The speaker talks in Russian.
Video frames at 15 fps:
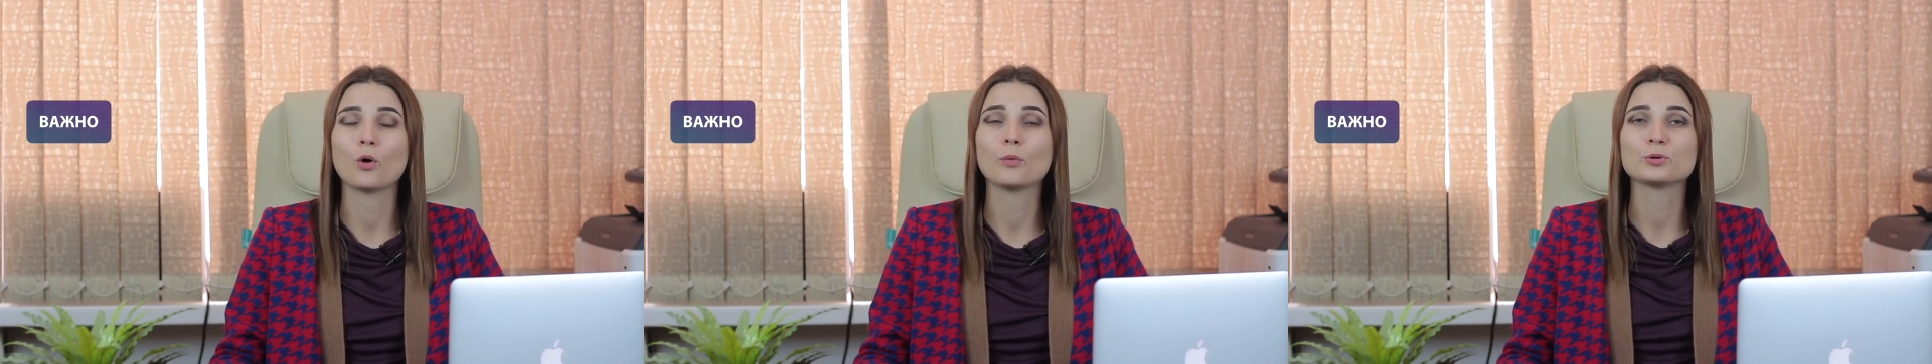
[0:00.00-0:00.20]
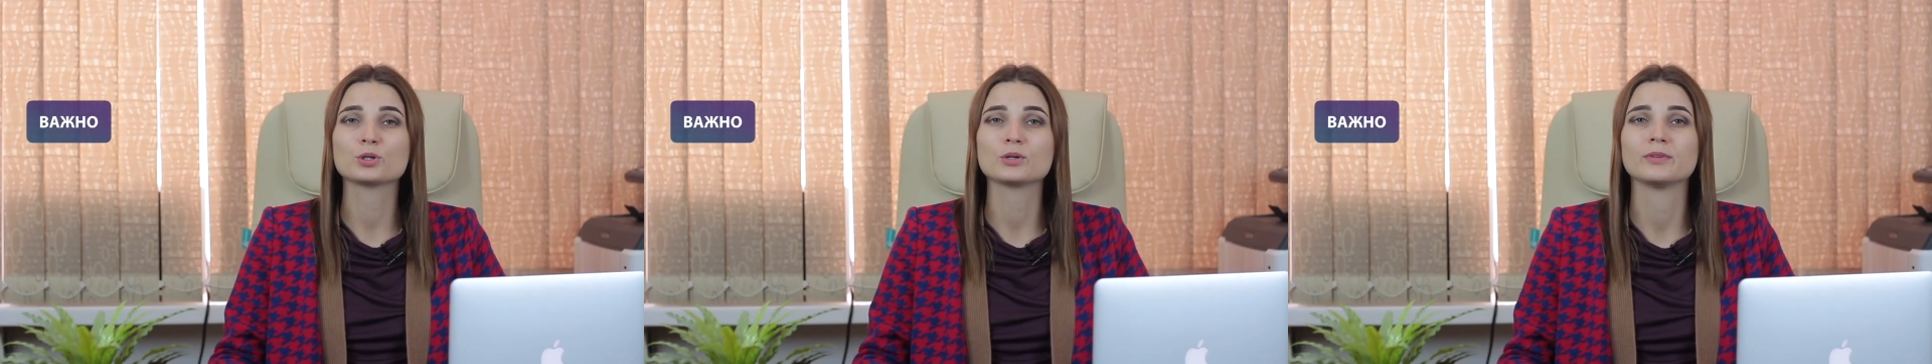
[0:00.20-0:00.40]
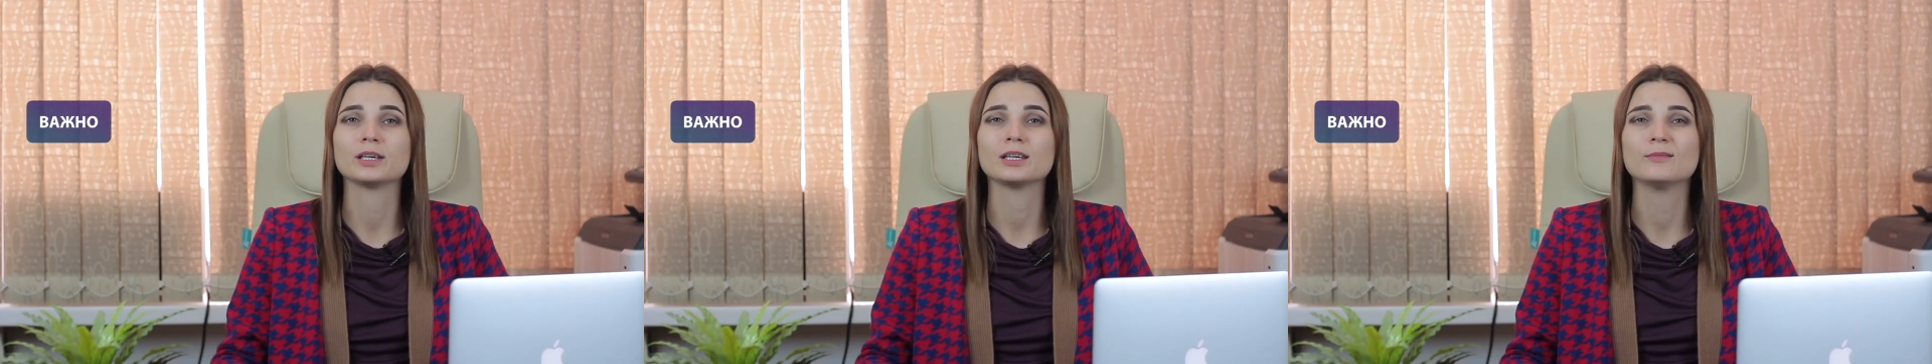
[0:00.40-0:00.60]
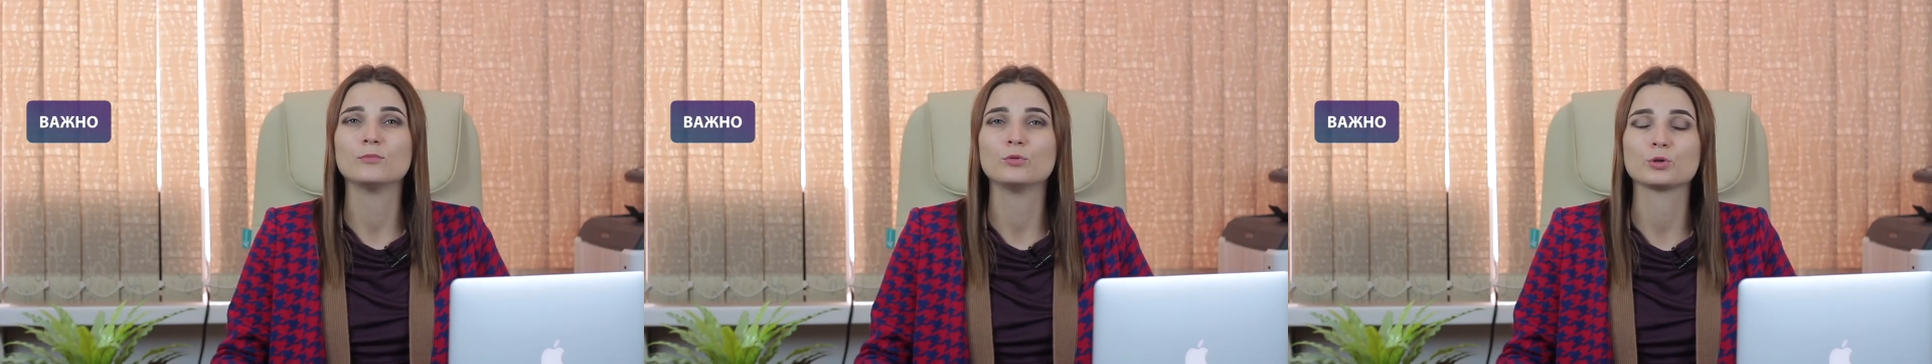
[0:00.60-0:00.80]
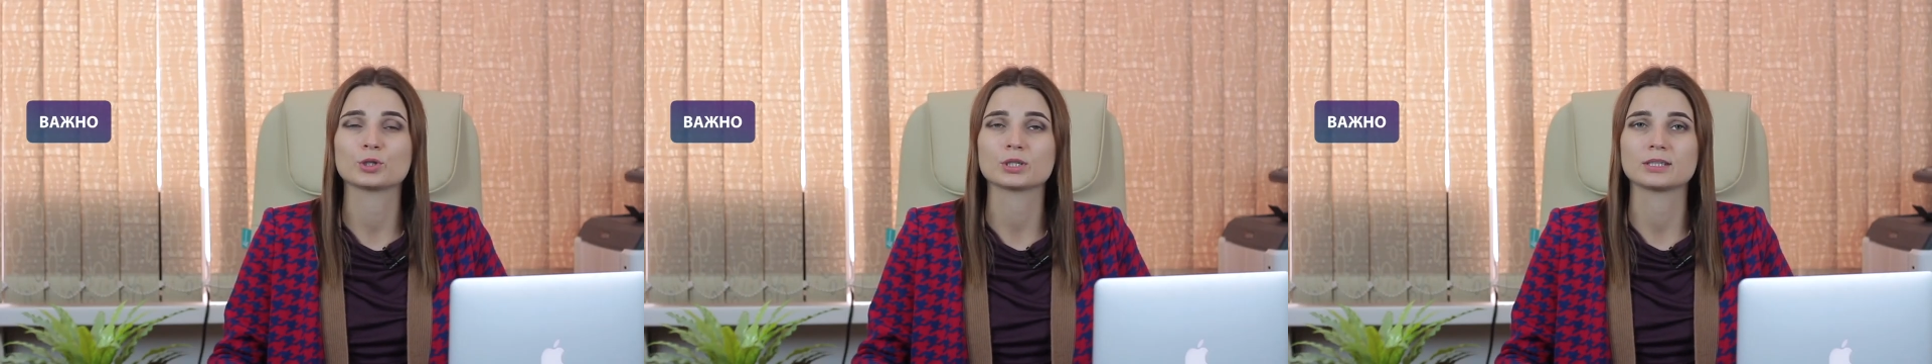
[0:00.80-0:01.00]
общего
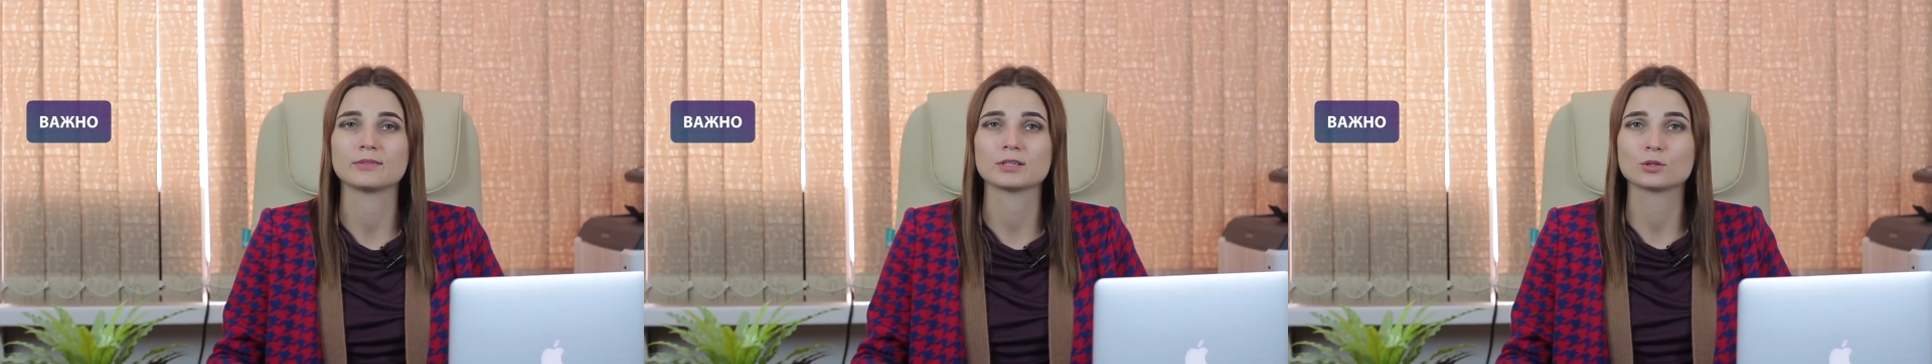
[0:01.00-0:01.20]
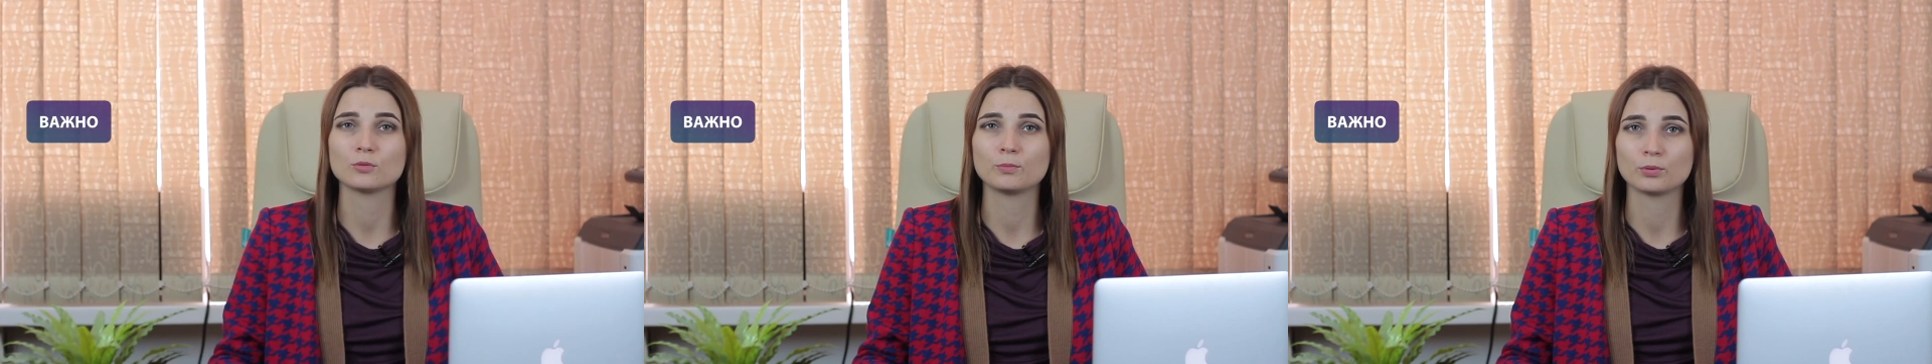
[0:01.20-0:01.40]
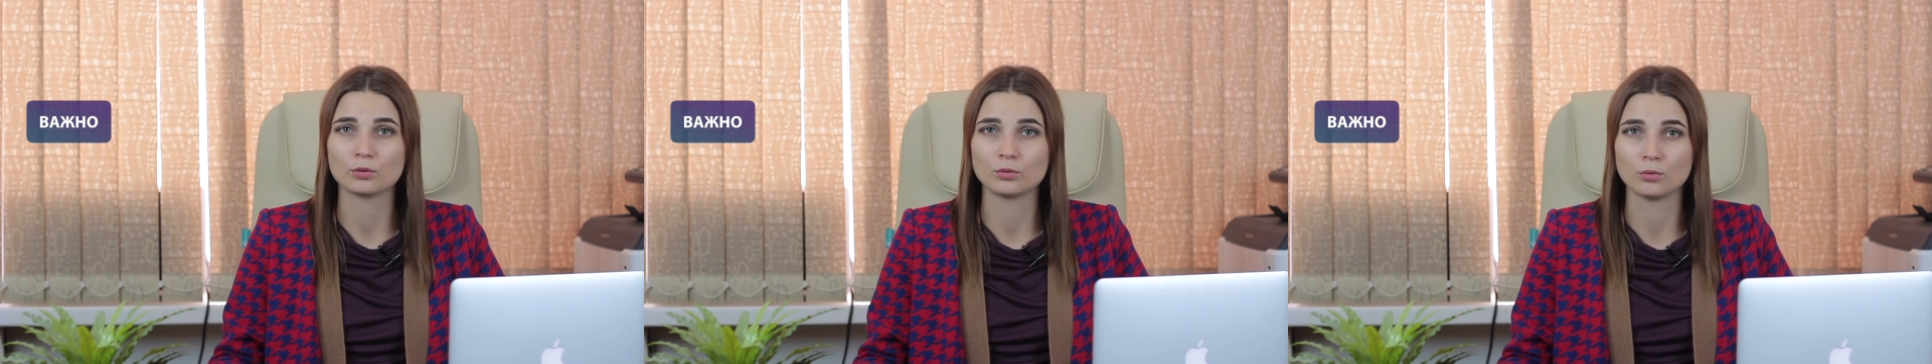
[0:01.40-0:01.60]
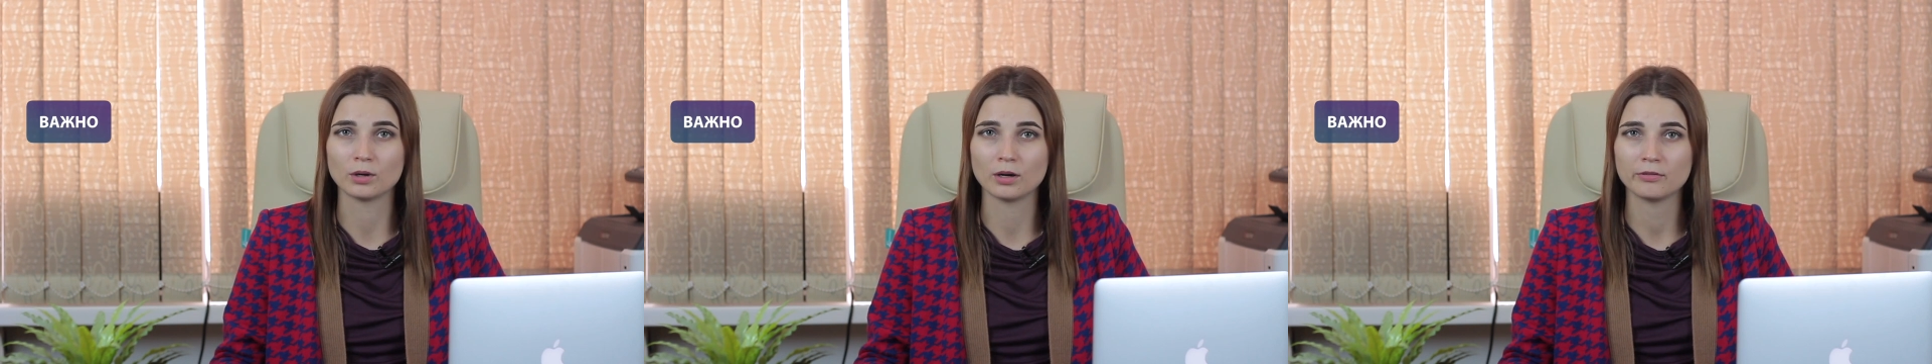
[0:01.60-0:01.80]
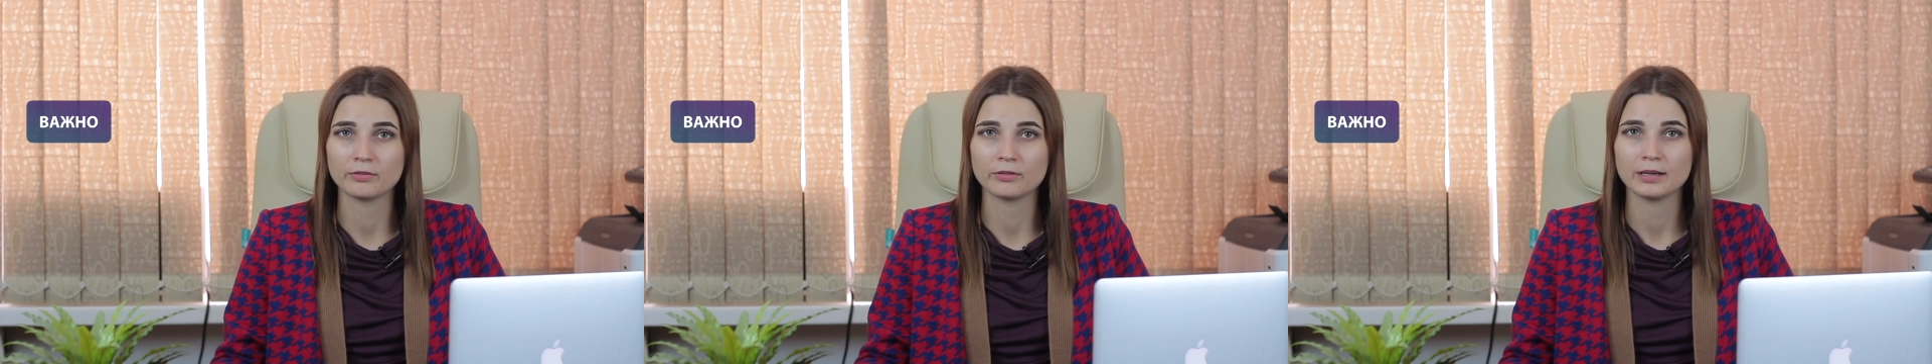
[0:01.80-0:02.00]
имущества
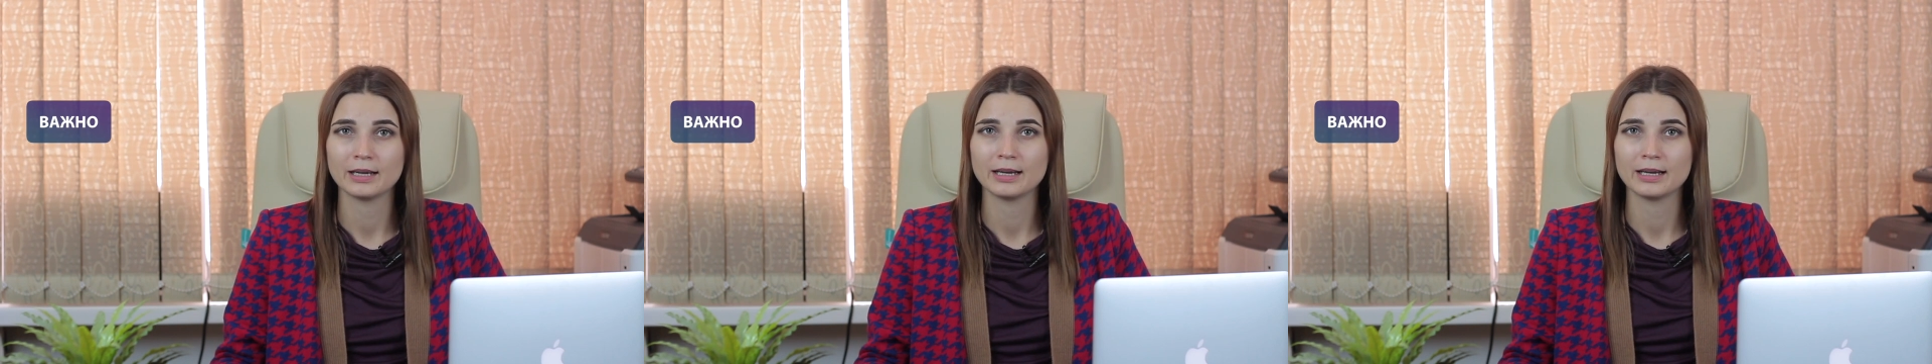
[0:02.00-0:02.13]
супругов